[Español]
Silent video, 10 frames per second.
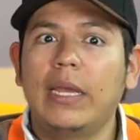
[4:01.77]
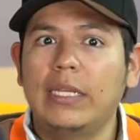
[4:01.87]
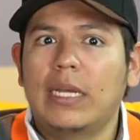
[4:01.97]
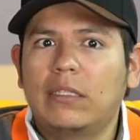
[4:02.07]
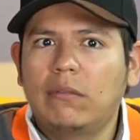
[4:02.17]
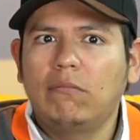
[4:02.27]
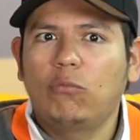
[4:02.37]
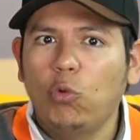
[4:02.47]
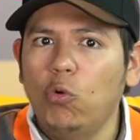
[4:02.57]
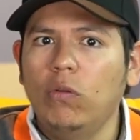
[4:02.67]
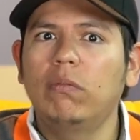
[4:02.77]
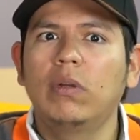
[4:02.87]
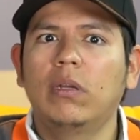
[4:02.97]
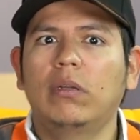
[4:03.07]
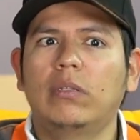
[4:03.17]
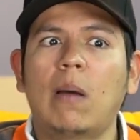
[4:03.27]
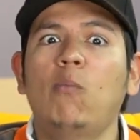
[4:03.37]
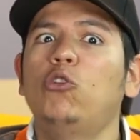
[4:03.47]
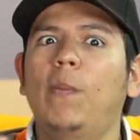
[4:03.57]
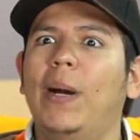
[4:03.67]
Quizás tú sea
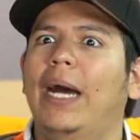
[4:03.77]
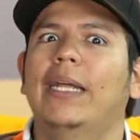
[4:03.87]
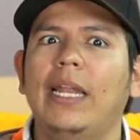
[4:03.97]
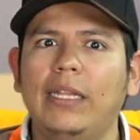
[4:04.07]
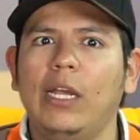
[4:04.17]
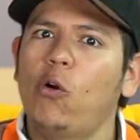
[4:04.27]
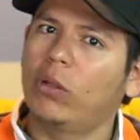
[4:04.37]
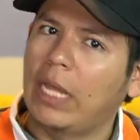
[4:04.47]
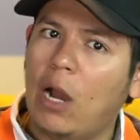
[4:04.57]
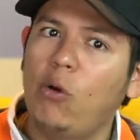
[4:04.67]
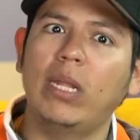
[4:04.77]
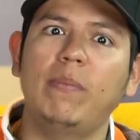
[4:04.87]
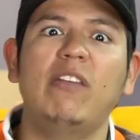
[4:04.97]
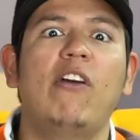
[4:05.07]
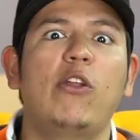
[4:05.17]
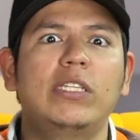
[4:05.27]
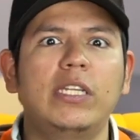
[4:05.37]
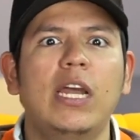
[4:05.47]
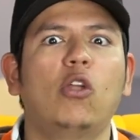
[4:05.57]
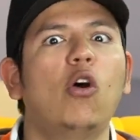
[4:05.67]
mucho más analítico, tenga un hemisferio
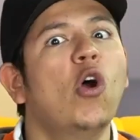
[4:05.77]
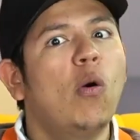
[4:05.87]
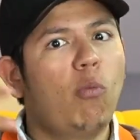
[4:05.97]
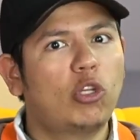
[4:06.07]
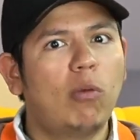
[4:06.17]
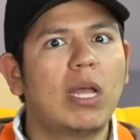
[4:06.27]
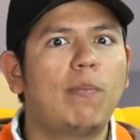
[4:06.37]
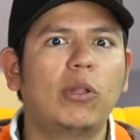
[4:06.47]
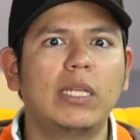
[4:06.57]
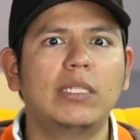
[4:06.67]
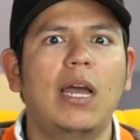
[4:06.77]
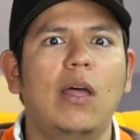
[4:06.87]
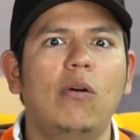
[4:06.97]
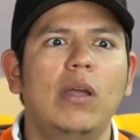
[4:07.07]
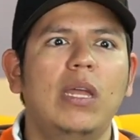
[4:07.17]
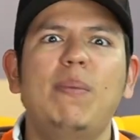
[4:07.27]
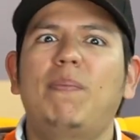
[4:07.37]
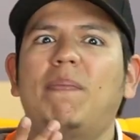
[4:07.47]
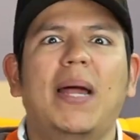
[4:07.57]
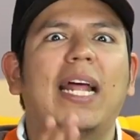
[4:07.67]
izquierdo mucho más potenciado y
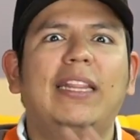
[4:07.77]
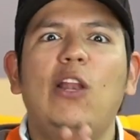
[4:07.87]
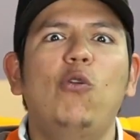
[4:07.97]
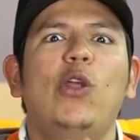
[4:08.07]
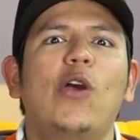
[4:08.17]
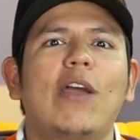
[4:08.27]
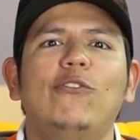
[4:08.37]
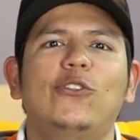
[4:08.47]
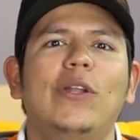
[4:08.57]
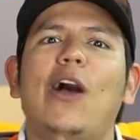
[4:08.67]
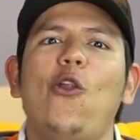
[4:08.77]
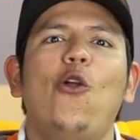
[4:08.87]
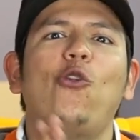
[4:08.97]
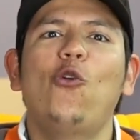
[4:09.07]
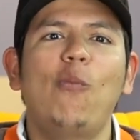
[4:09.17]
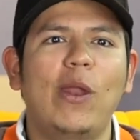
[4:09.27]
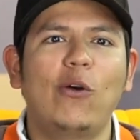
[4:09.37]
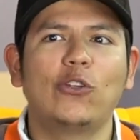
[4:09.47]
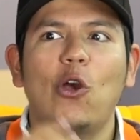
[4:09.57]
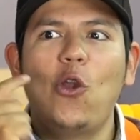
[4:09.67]
para ti lo único que funciona son los
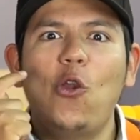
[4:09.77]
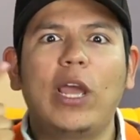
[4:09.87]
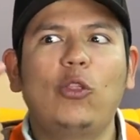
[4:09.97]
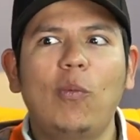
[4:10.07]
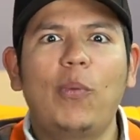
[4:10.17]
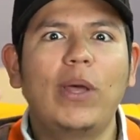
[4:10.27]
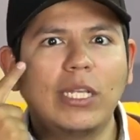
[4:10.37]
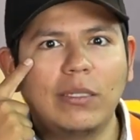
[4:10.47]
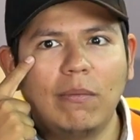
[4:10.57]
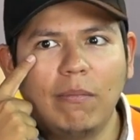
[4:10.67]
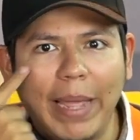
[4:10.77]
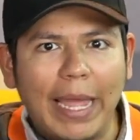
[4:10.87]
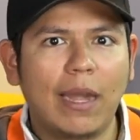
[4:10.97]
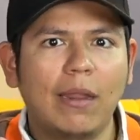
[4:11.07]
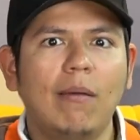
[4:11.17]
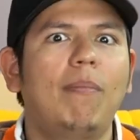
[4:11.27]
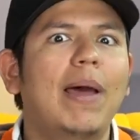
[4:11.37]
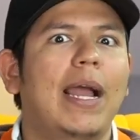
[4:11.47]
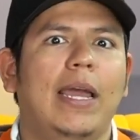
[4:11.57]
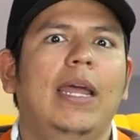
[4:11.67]
números, lo que tú puedes ver
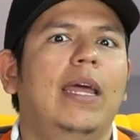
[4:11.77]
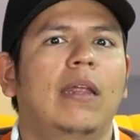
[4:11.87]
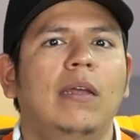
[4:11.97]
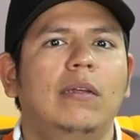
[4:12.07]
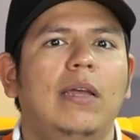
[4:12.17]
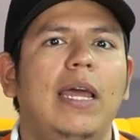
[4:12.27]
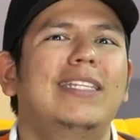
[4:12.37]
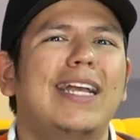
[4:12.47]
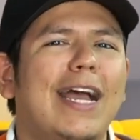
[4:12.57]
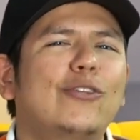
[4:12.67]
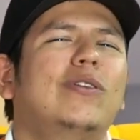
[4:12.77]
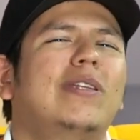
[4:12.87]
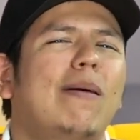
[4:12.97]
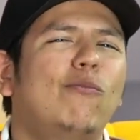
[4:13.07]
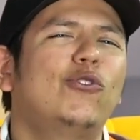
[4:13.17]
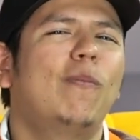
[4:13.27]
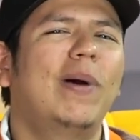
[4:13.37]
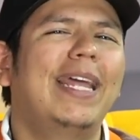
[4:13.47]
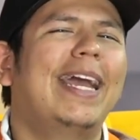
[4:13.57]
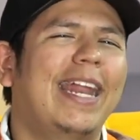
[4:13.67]
para creer. En este caso es ya mucho
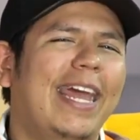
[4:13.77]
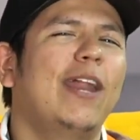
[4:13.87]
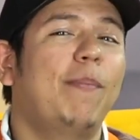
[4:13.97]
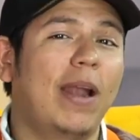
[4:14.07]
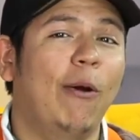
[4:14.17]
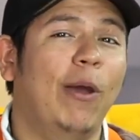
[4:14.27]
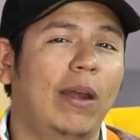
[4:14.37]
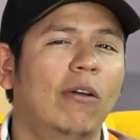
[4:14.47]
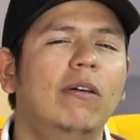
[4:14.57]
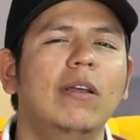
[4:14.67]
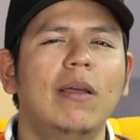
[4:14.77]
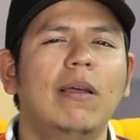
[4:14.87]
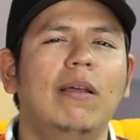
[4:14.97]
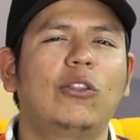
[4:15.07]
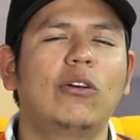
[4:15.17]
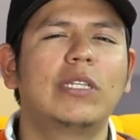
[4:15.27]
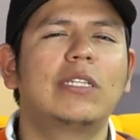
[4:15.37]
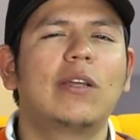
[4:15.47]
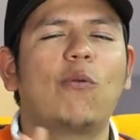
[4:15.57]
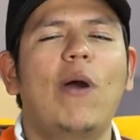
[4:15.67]
más de creer para ver, ¿no?
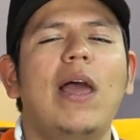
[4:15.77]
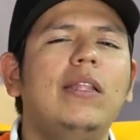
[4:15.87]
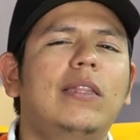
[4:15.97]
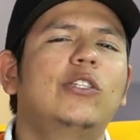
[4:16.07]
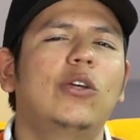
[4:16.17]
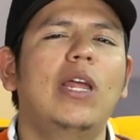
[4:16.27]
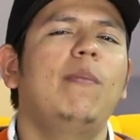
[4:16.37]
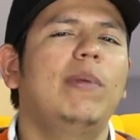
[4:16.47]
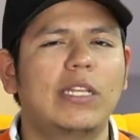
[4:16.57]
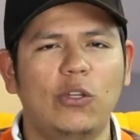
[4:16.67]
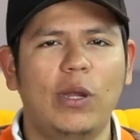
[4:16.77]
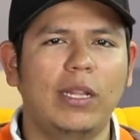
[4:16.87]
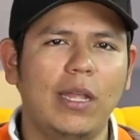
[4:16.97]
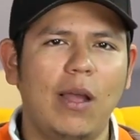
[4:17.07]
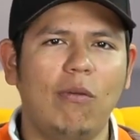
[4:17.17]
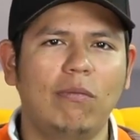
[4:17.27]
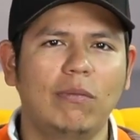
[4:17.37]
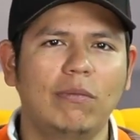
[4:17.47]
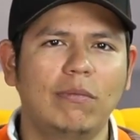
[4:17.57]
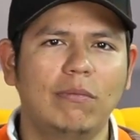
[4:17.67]
Entonces, ¿cuál es la intención y la invitación que te hago?
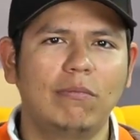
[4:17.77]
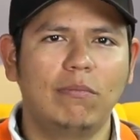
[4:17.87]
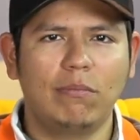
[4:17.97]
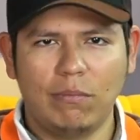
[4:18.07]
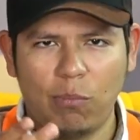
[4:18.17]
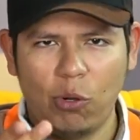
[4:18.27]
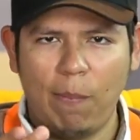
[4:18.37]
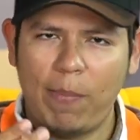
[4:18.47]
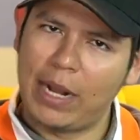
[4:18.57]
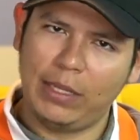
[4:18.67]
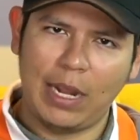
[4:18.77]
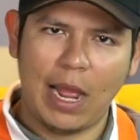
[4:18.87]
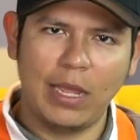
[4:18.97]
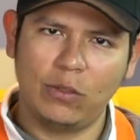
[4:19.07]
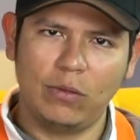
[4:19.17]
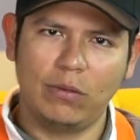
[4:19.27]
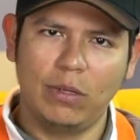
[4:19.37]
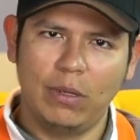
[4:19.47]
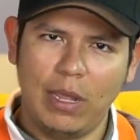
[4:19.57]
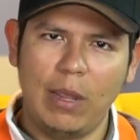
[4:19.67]
Pon en práctica esto.
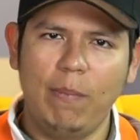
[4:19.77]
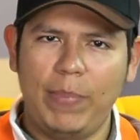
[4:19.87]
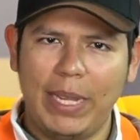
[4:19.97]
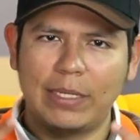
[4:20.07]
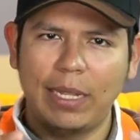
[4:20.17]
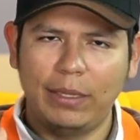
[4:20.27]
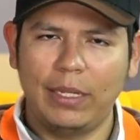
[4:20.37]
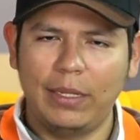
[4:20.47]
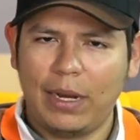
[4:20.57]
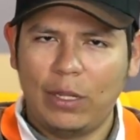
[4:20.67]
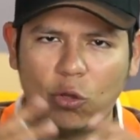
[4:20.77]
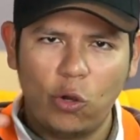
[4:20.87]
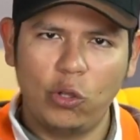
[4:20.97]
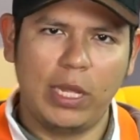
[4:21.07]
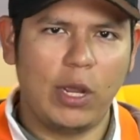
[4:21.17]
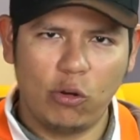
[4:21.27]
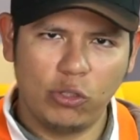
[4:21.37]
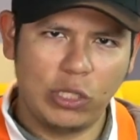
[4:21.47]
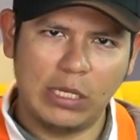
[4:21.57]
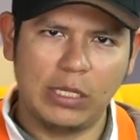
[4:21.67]
Empieza a entender que todo tiene
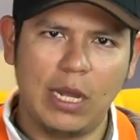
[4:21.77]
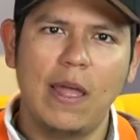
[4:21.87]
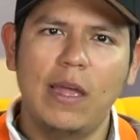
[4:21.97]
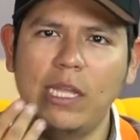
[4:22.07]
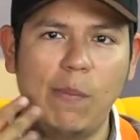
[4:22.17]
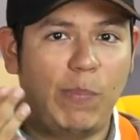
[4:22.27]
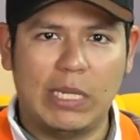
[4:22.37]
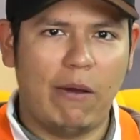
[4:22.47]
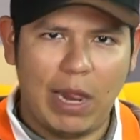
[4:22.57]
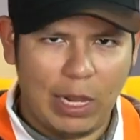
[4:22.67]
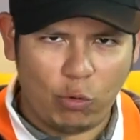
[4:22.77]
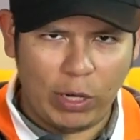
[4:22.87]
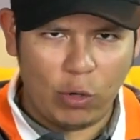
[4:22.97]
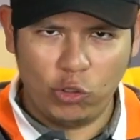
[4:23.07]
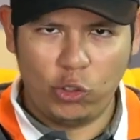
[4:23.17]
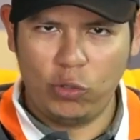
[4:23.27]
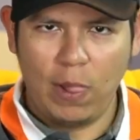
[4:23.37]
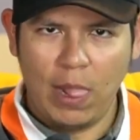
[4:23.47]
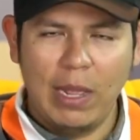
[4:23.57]
conciencia y empieza a hablarle a tu negocio.